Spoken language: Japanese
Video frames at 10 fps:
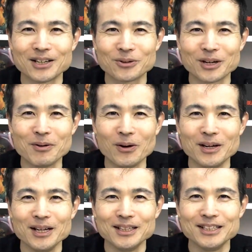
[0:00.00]
これも
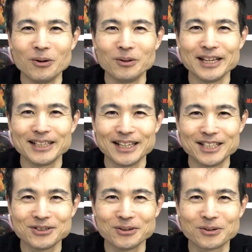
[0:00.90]
日本で劇
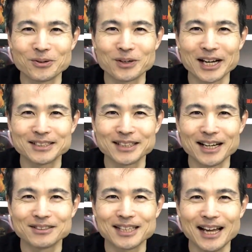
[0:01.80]
場公開され
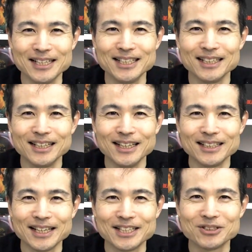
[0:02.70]
る際に
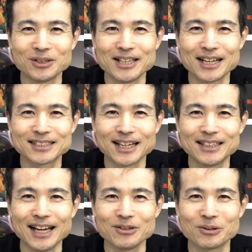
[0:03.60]
劇場で流され
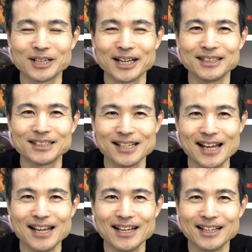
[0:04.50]
た予告編です
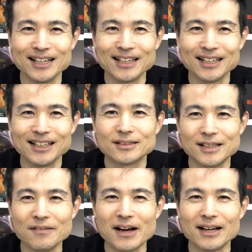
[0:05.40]
ね。で
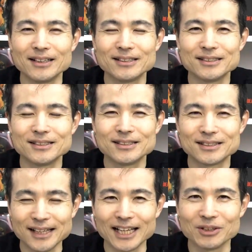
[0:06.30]
は
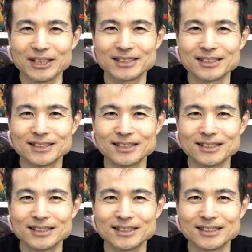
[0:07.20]
スタートです。